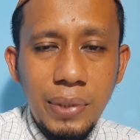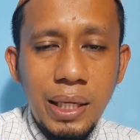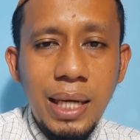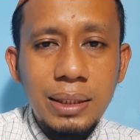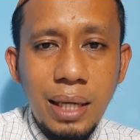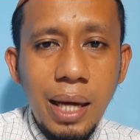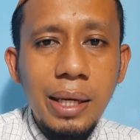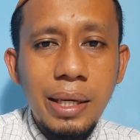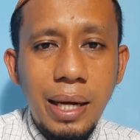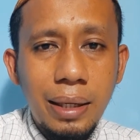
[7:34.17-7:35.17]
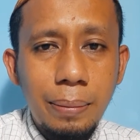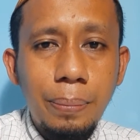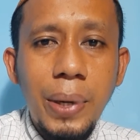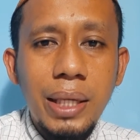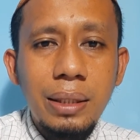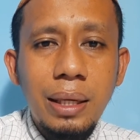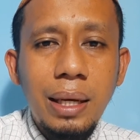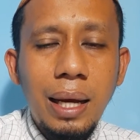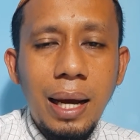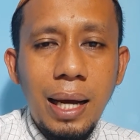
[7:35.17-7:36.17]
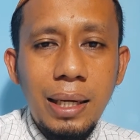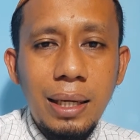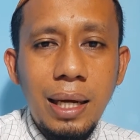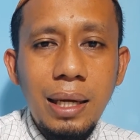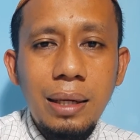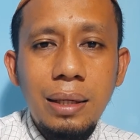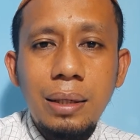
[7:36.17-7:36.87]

Yang terakhir yang keempat adalah